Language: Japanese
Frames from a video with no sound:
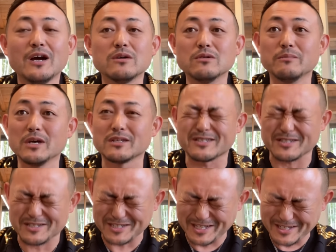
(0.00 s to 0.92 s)
うめっ
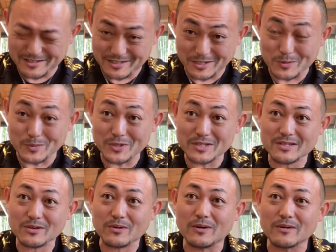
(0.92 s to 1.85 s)
ちゃ痛ったと思っ
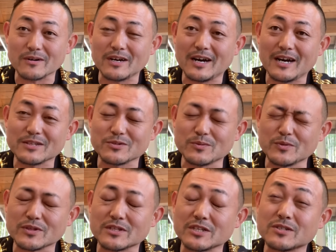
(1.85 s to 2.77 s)
て、こらーと
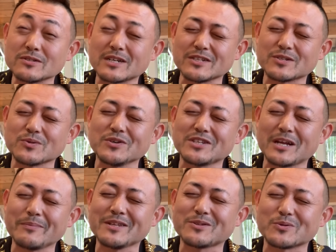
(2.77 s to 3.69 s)
思った瞬間、その
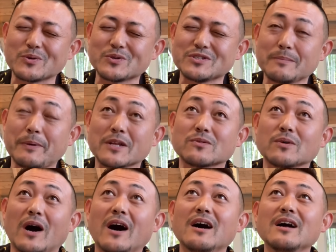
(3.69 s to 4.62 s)
痛みと同時にパッと、
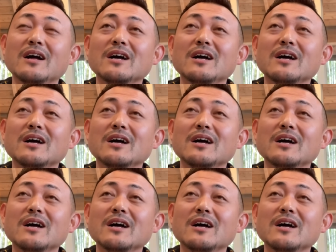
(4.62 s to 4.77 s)
あ